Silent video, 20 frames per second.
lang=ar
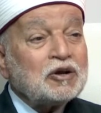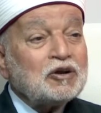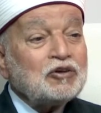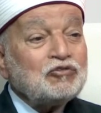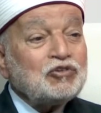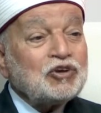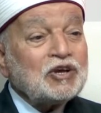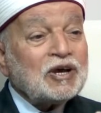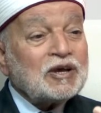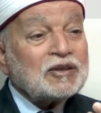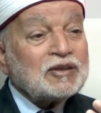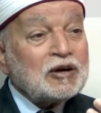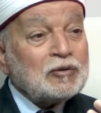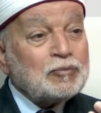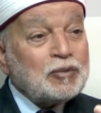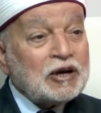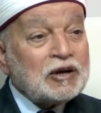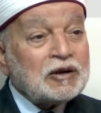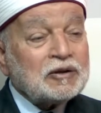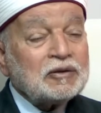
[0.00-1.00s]
في هذا
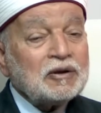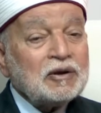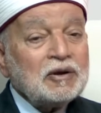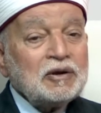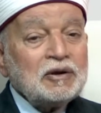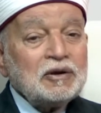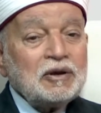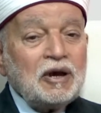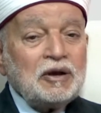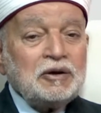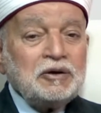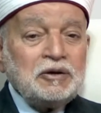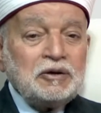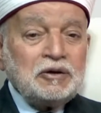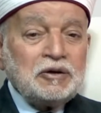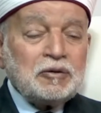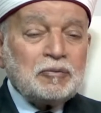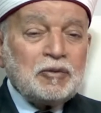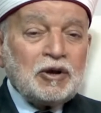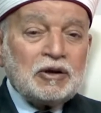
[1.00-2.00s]
البلد يعني
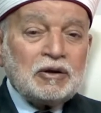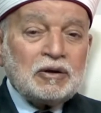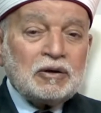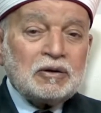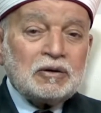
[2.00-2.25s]
إحنا مع